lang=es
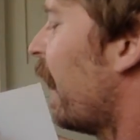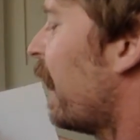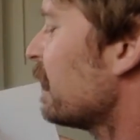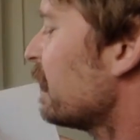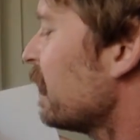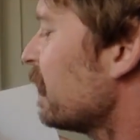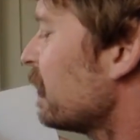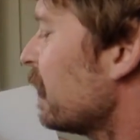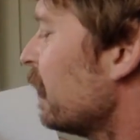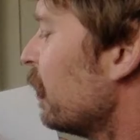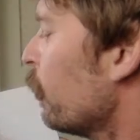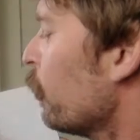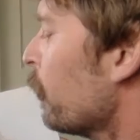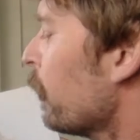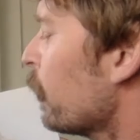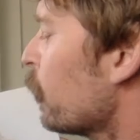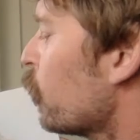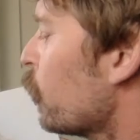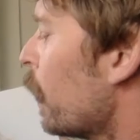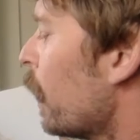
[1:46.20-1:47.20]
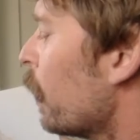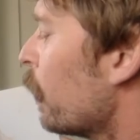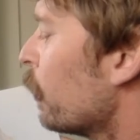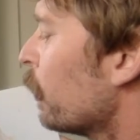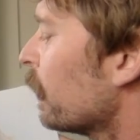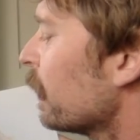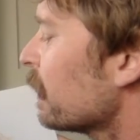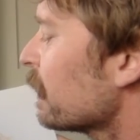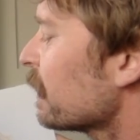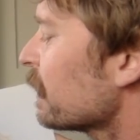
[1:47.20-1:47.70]
Así se lo dijo a
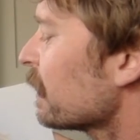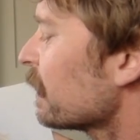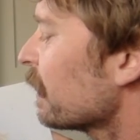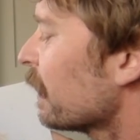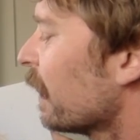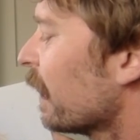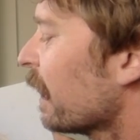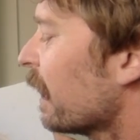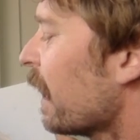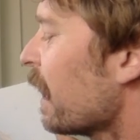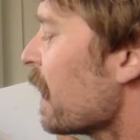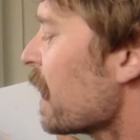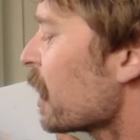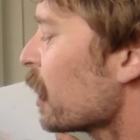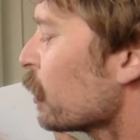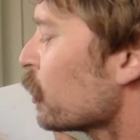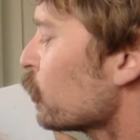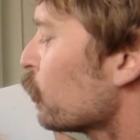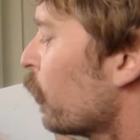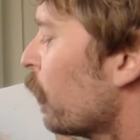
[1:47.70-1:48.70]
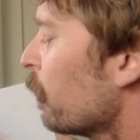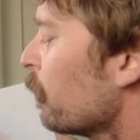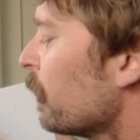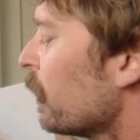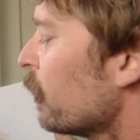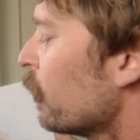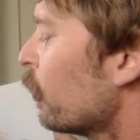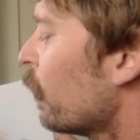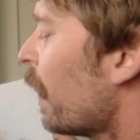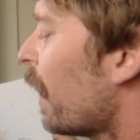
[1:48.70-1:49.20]
Ores, que era su
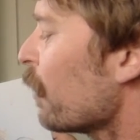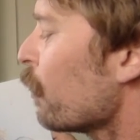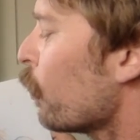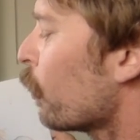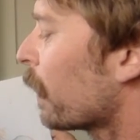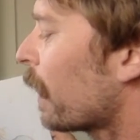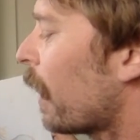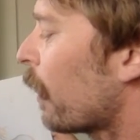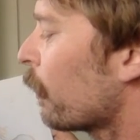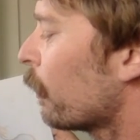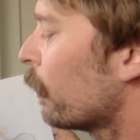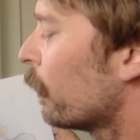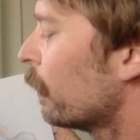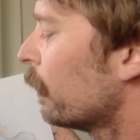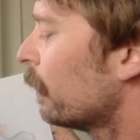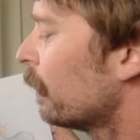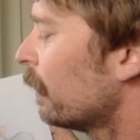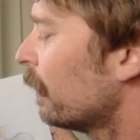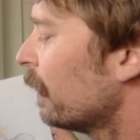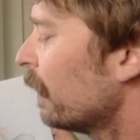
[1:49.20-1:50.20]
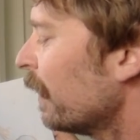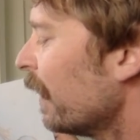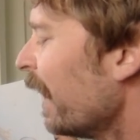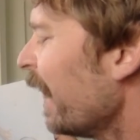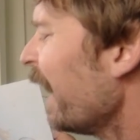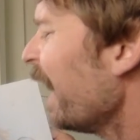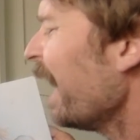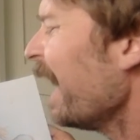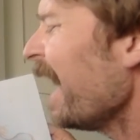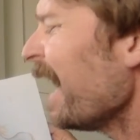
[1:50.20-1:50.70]
amigo adorado.
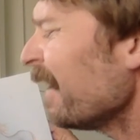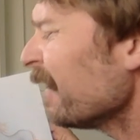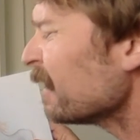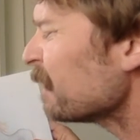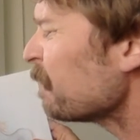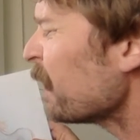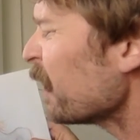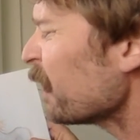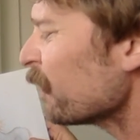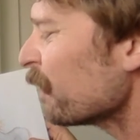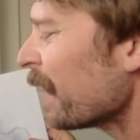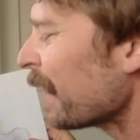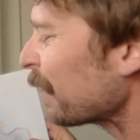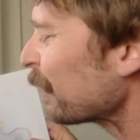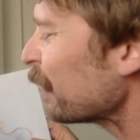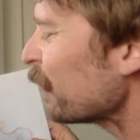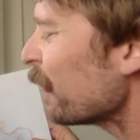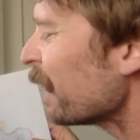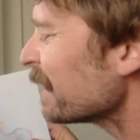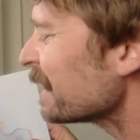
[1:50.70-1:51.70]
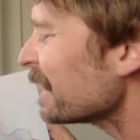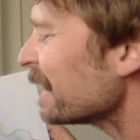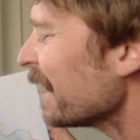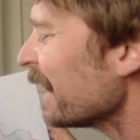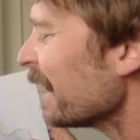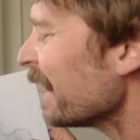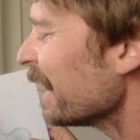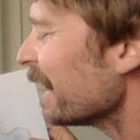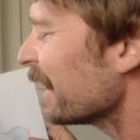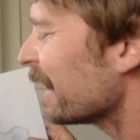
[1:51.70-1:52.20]
Eres perfecto
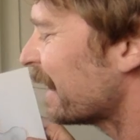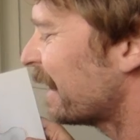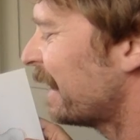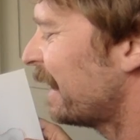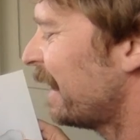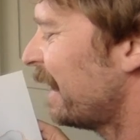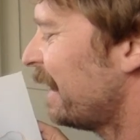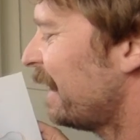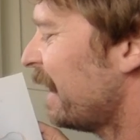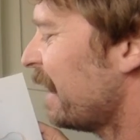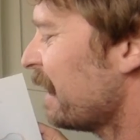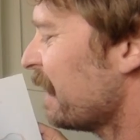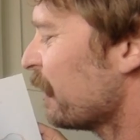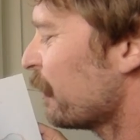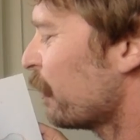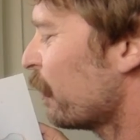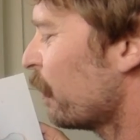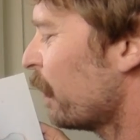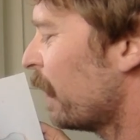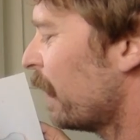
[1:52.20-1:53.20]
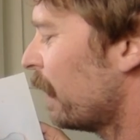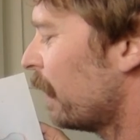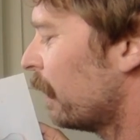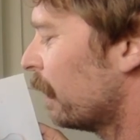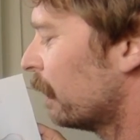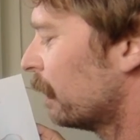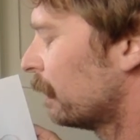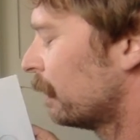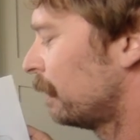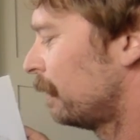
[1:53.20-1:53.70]
así, le dijo él.